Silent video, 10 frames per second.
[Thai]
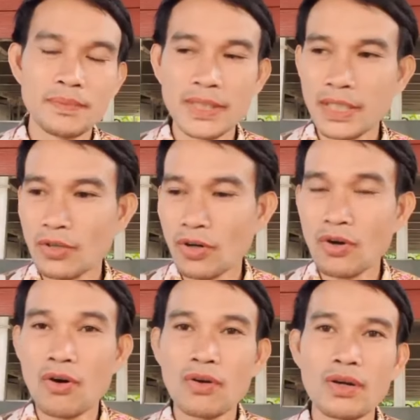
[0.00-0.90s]
พี่ๆ
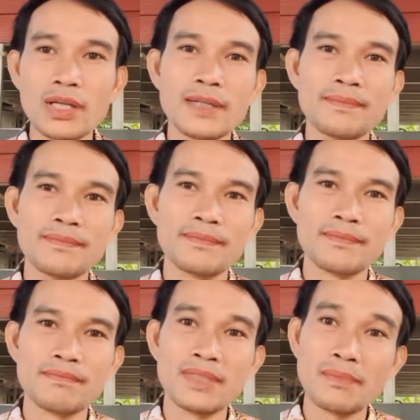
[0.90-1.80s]
น้องๆก็เริ่ม
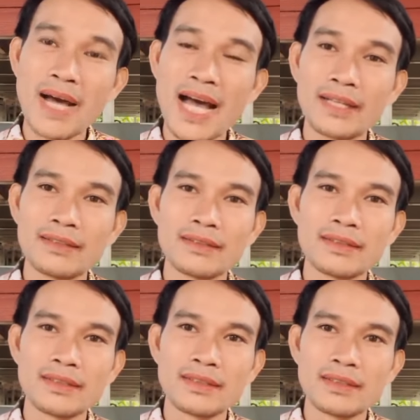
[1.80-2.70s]
มีบ้าน
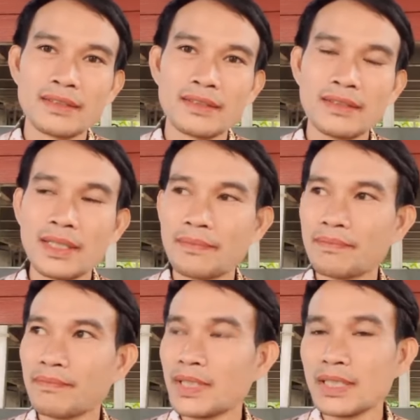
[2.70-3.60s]
เริ่ม
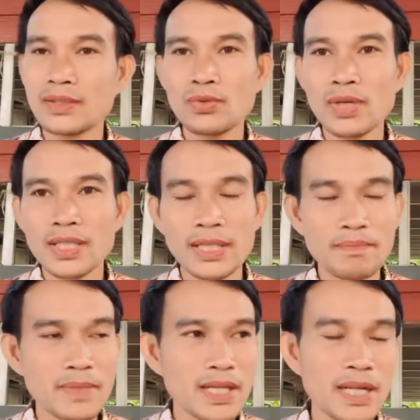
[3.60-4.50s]
มีธุรกิจ
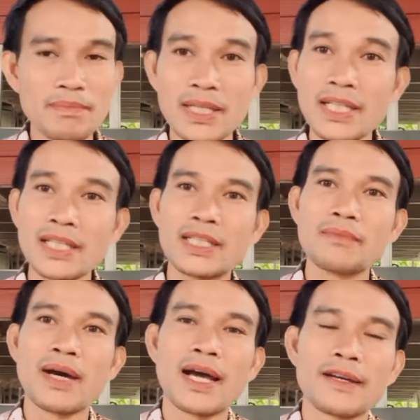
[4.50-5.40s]
มีนั่นมีนี่ขึ้นมา